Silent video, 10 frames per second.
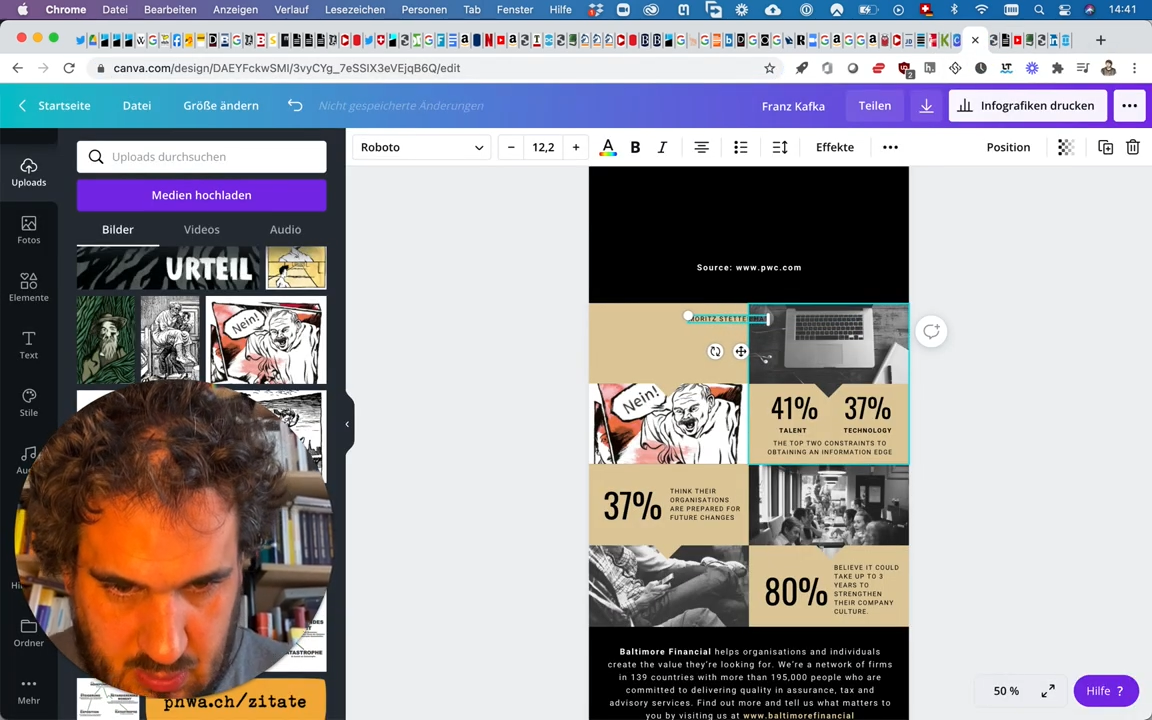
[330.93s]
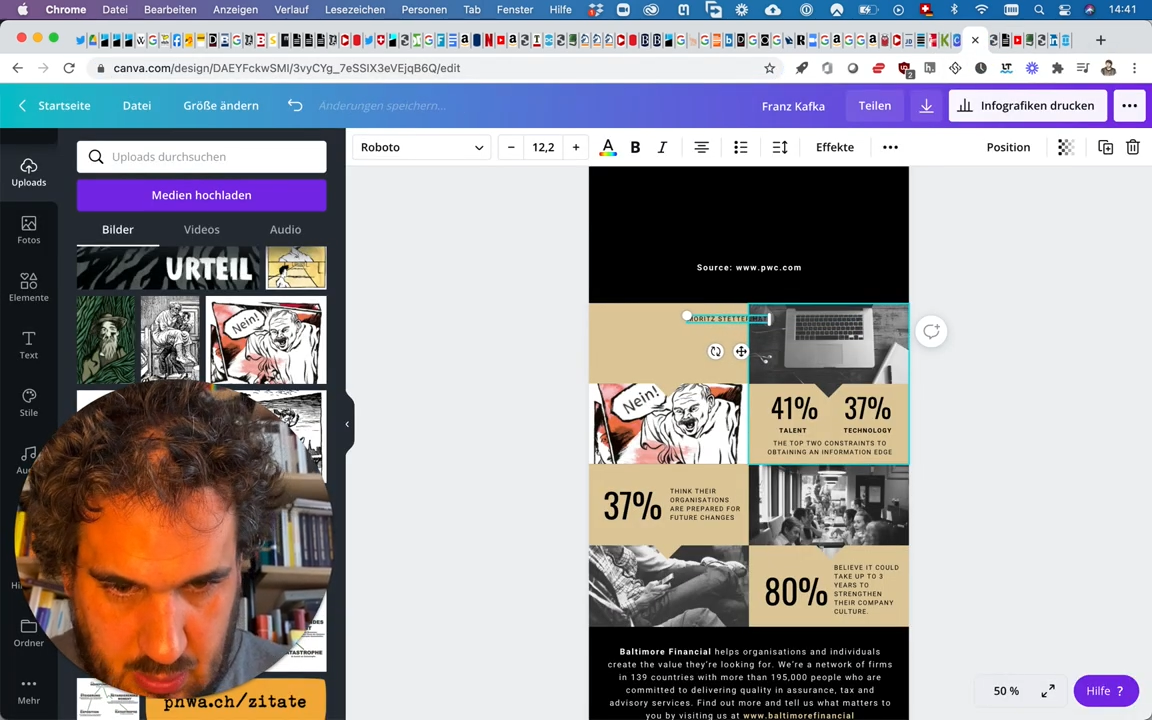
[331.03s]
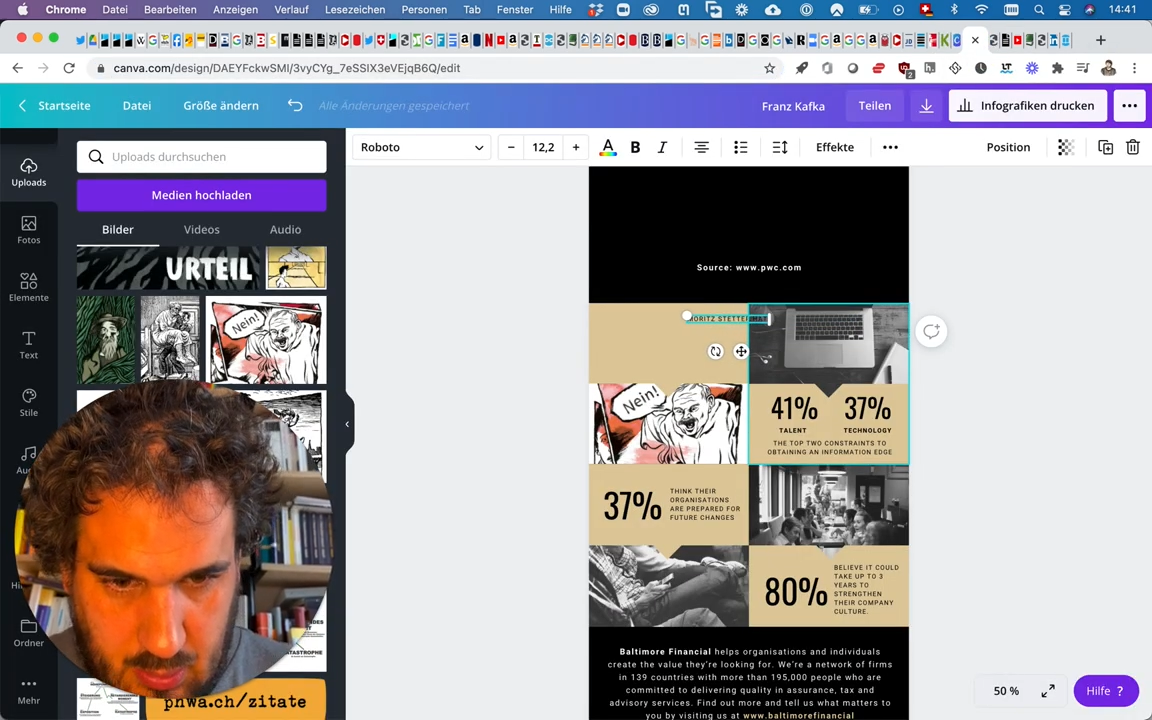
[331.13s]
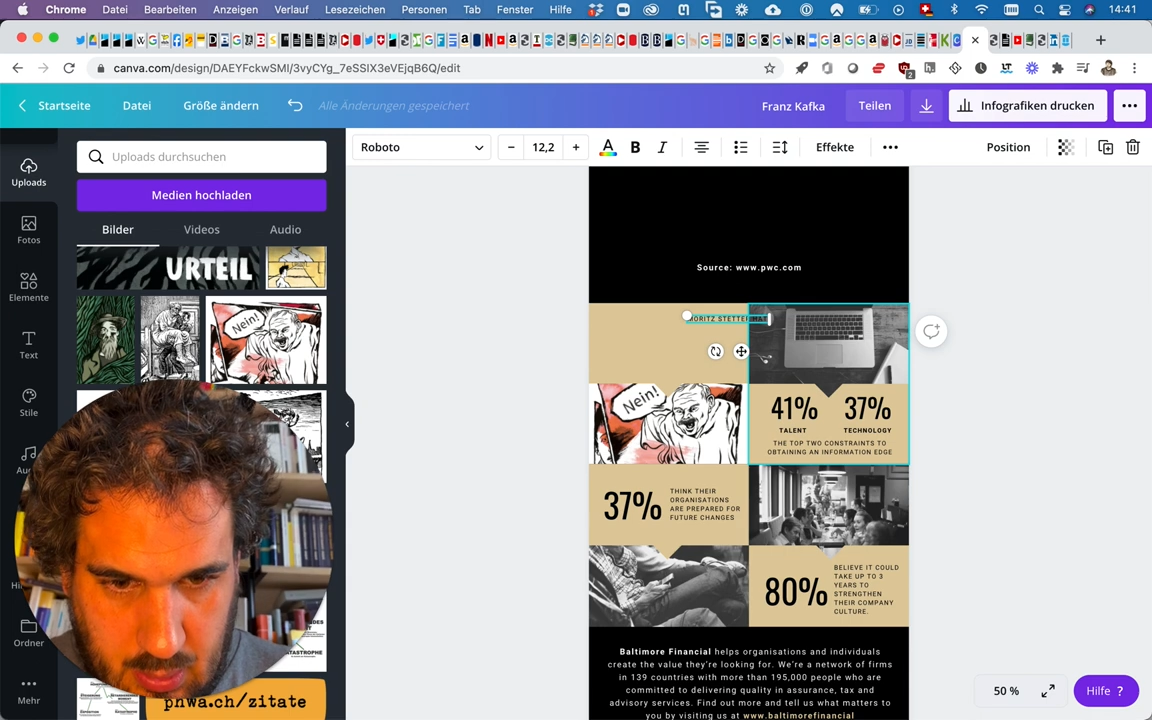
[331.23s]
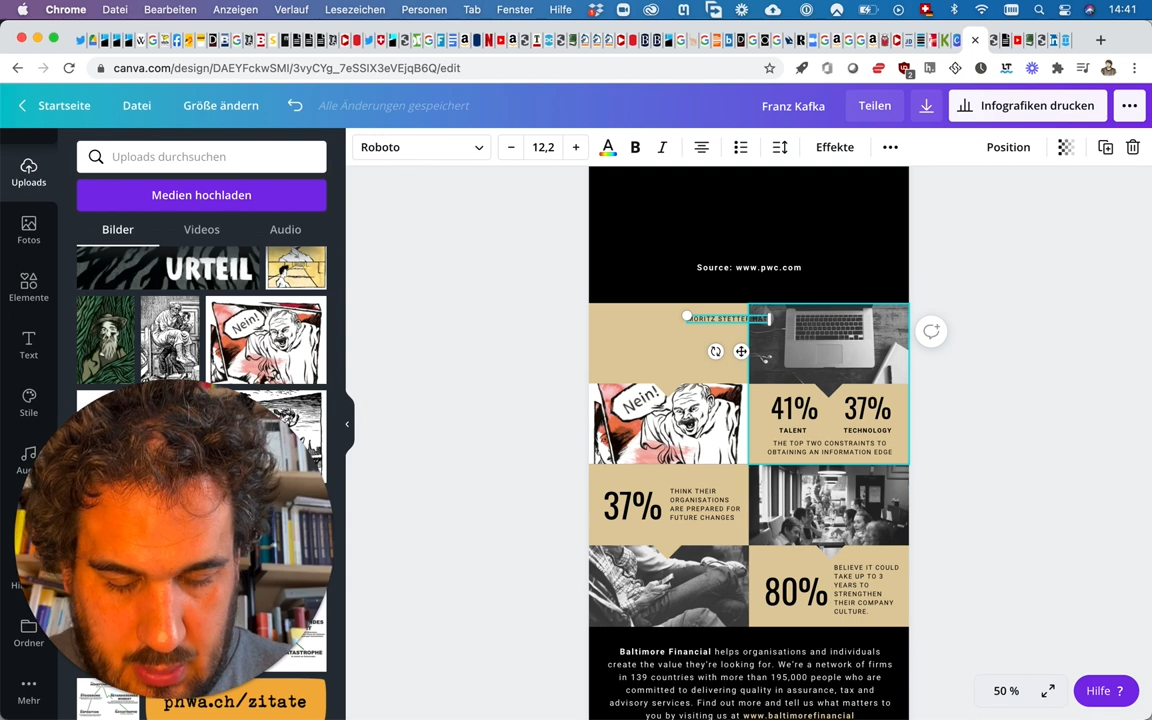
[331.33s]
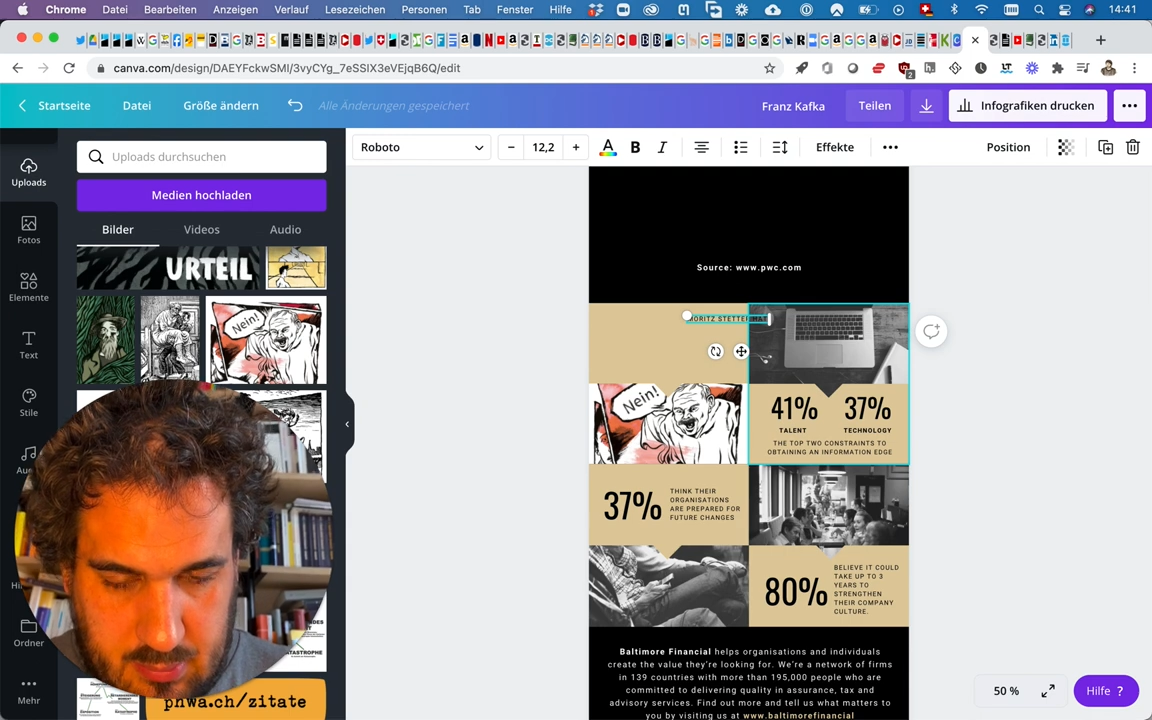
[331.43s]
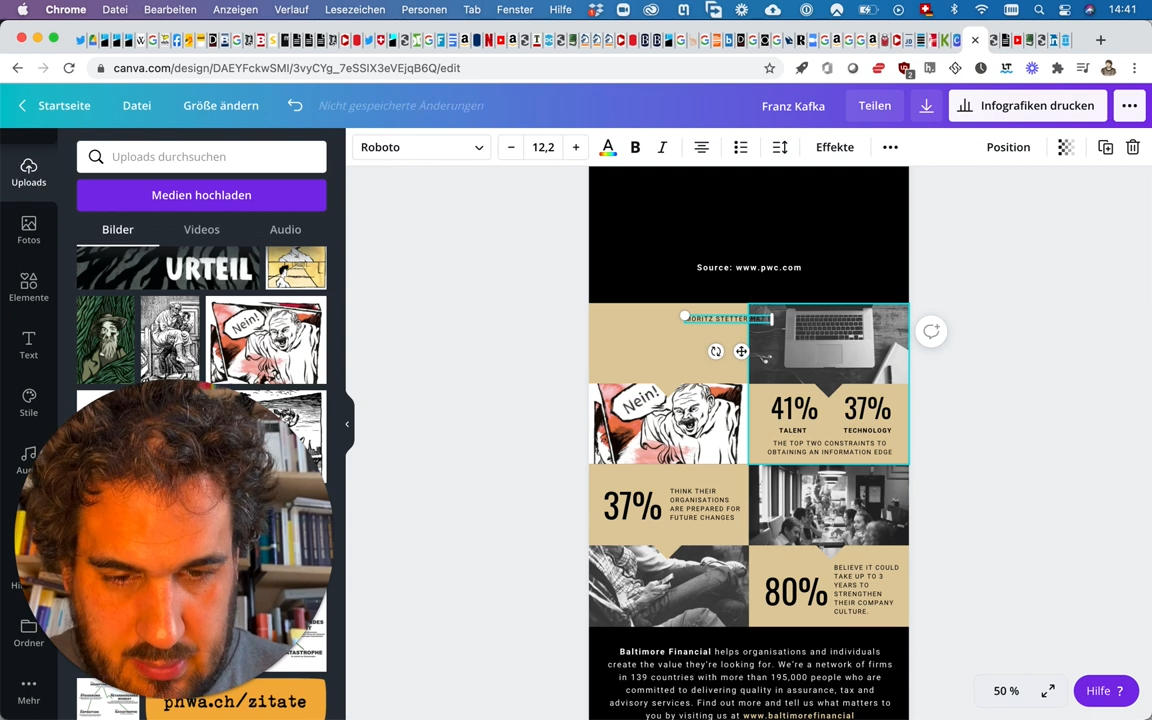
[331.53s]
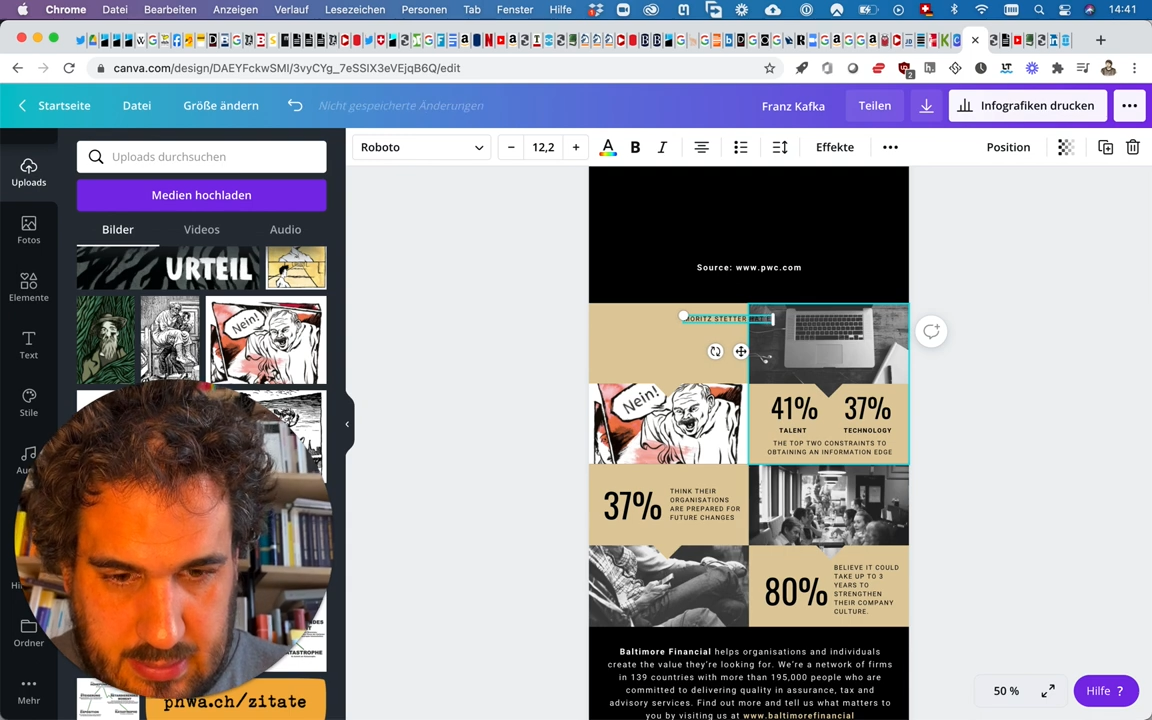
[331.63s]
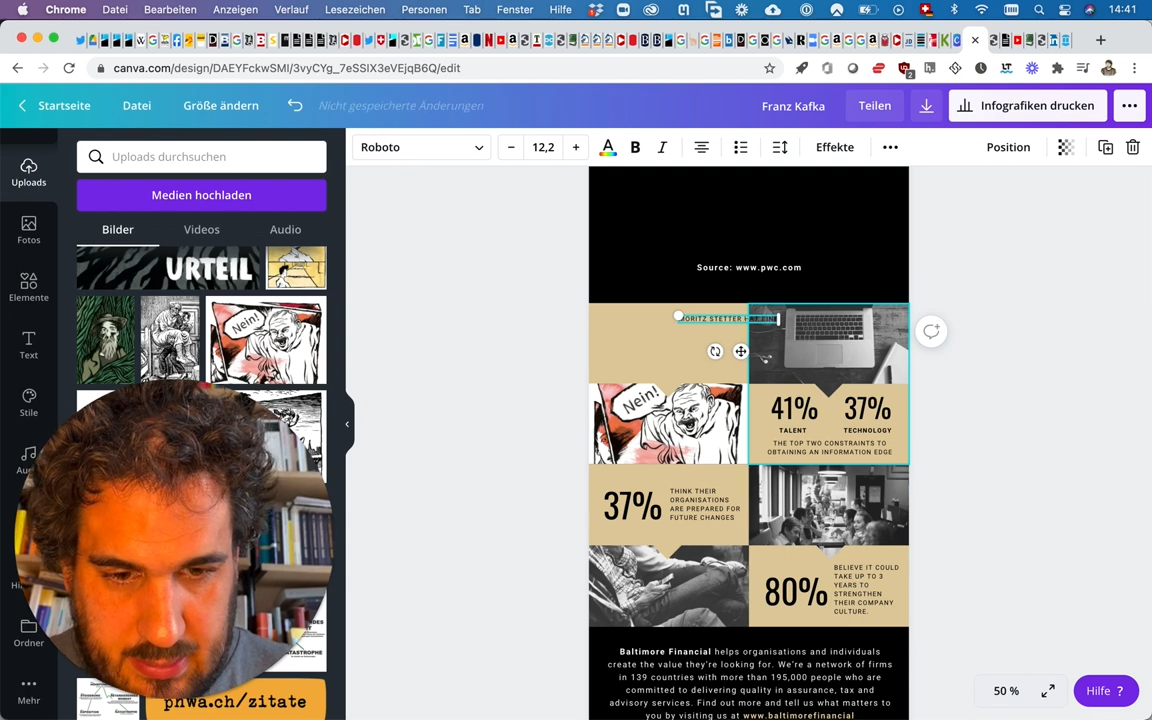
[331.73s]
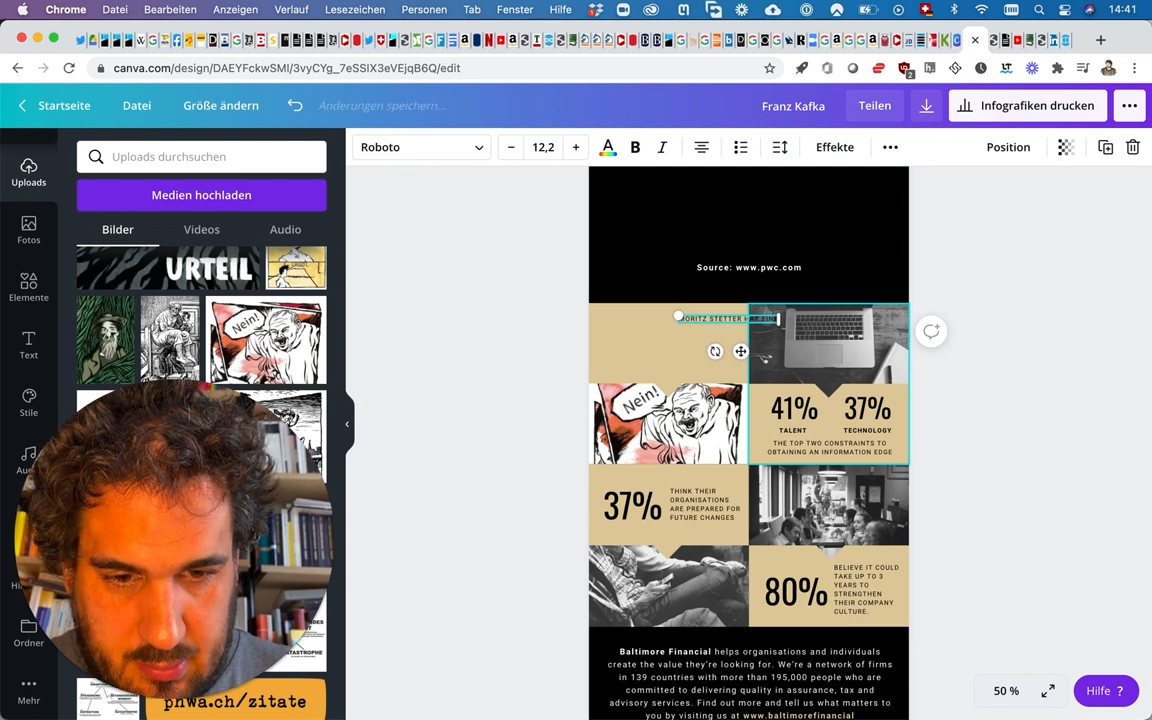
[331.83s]
hat
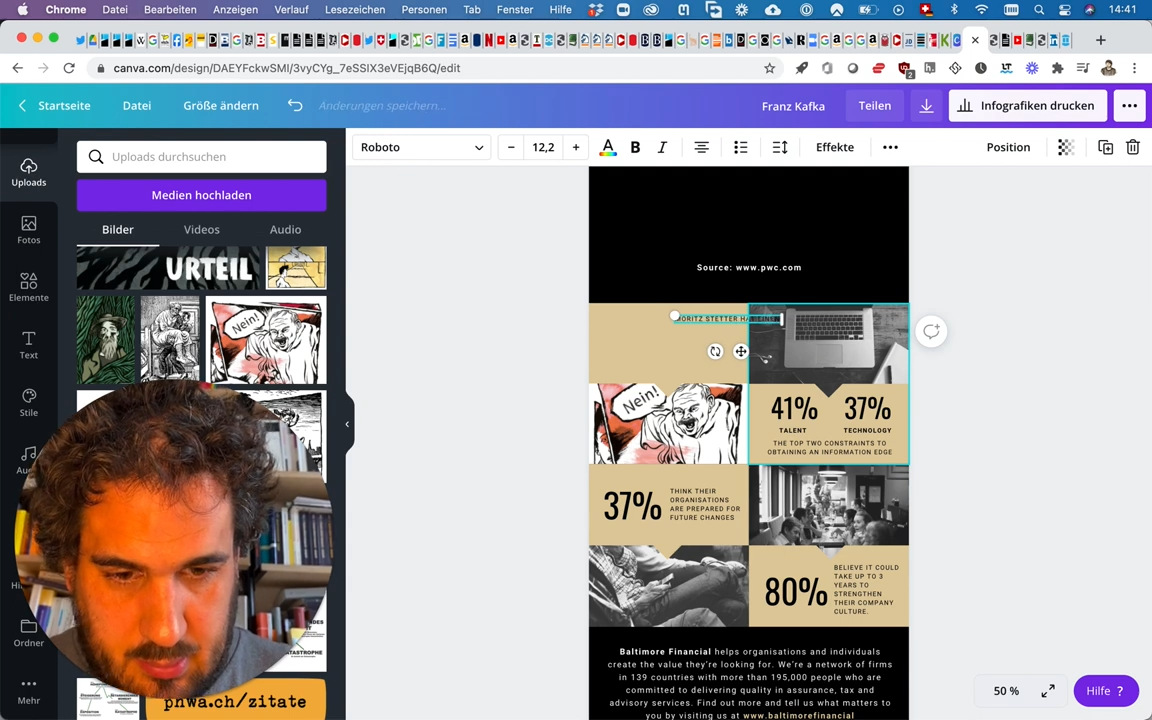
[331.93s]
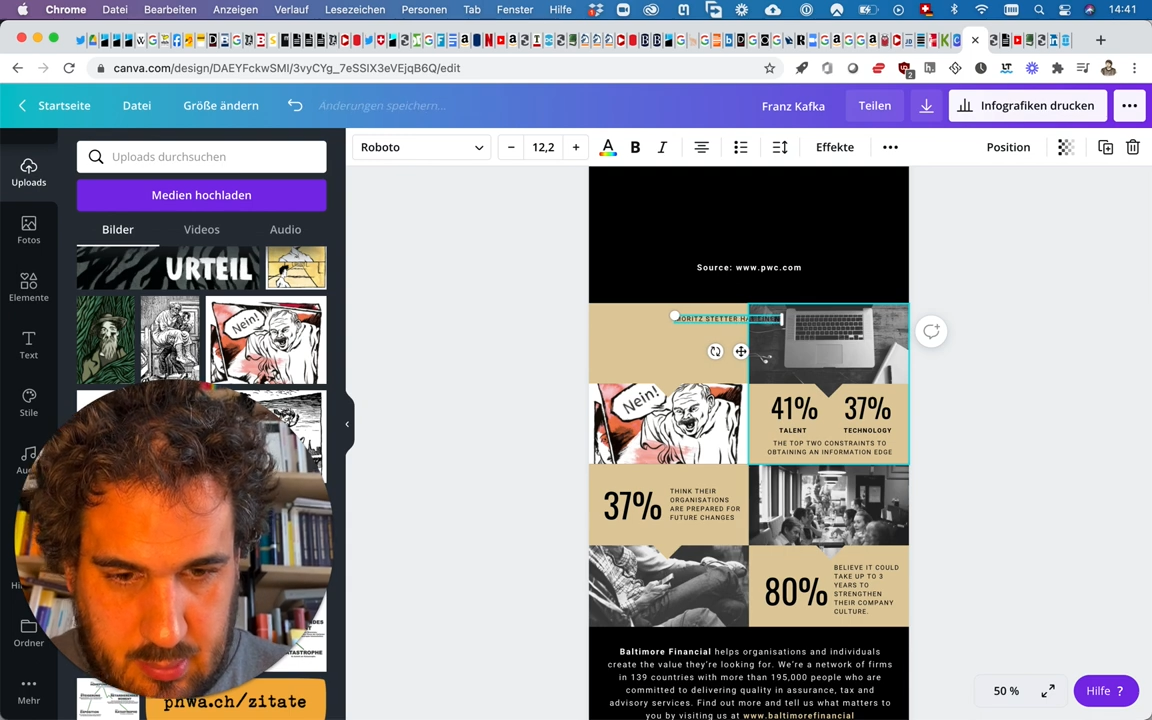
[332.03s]
einen